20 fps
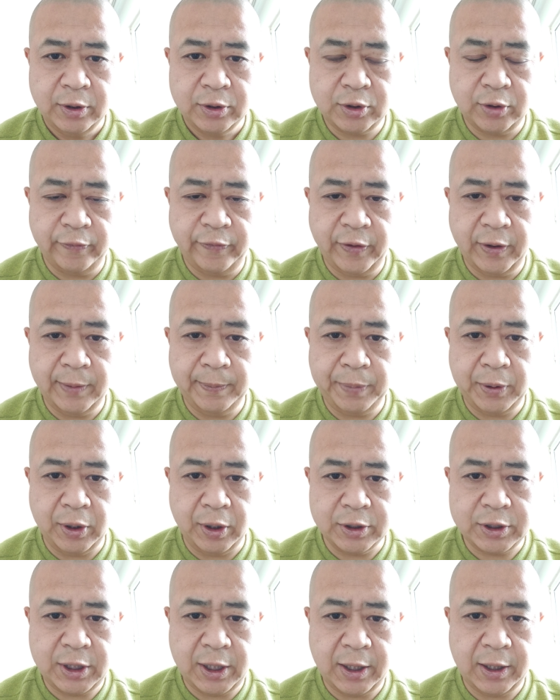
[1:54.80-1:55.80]
充分表
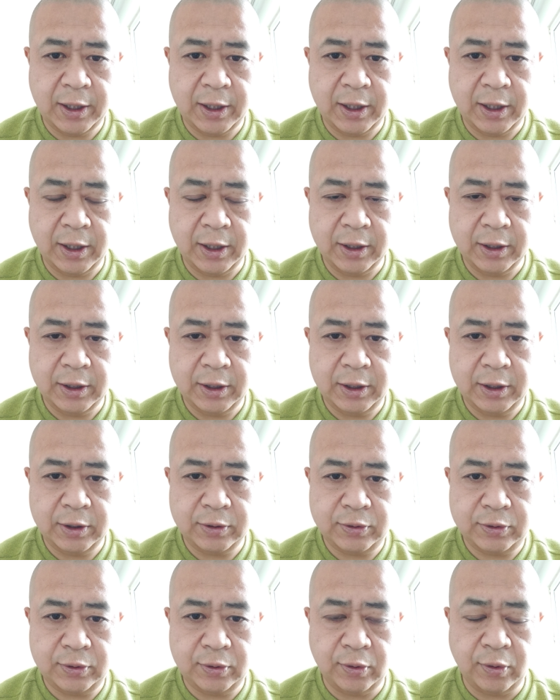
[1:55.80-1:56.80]
现了一
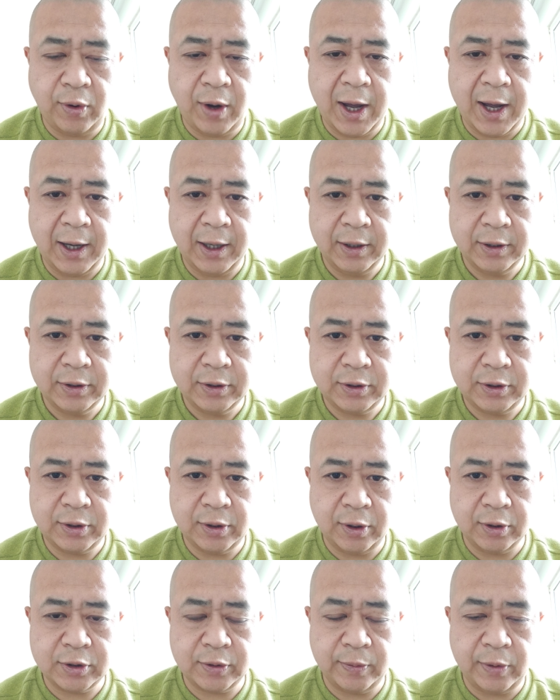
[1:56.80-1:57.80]
句话。
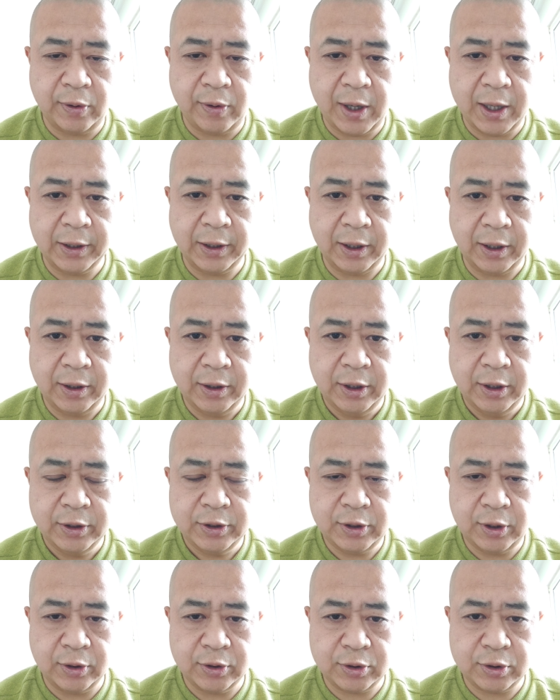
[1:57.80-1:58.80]
叫什么话呢？
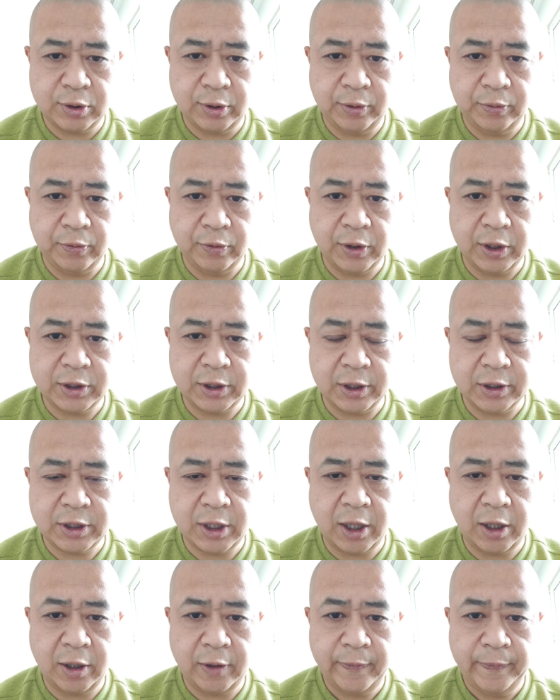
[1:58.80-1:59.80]
叫“顺我者
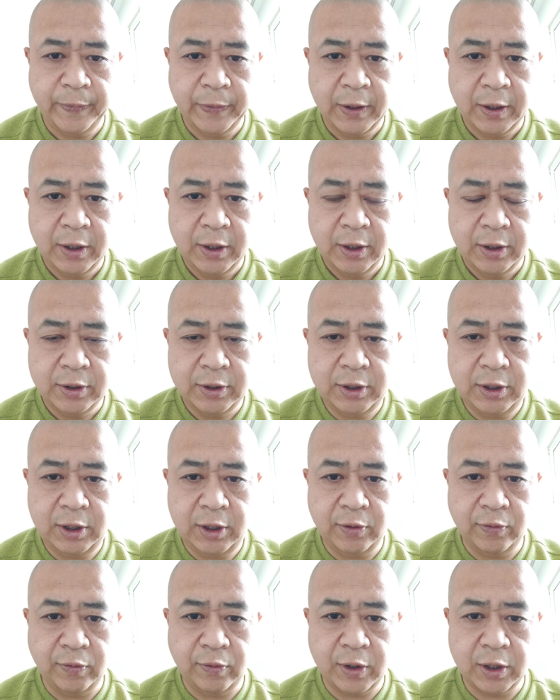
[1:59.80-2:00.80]
昌，
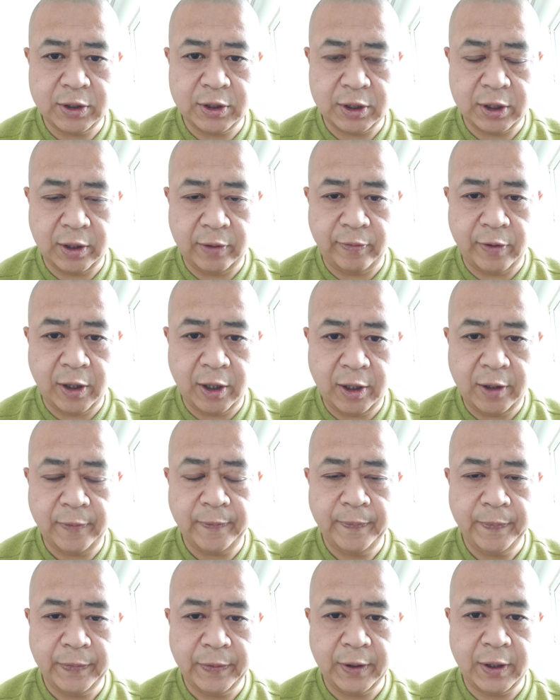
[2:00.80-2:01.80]
逆我者
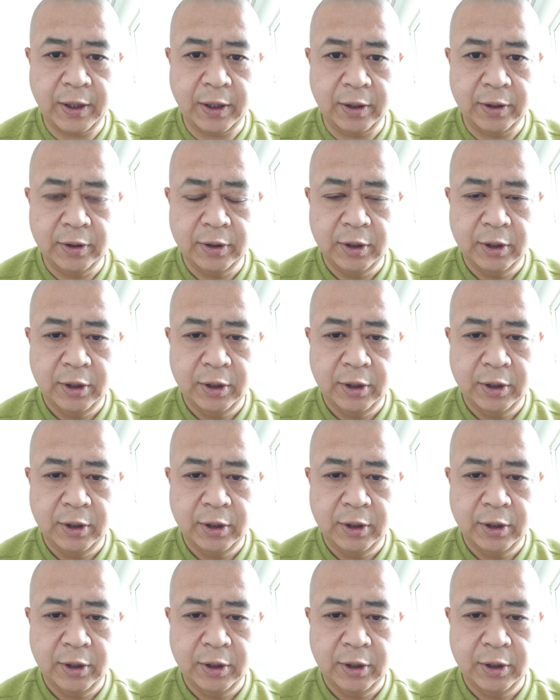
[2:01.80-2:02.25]
亡”啊，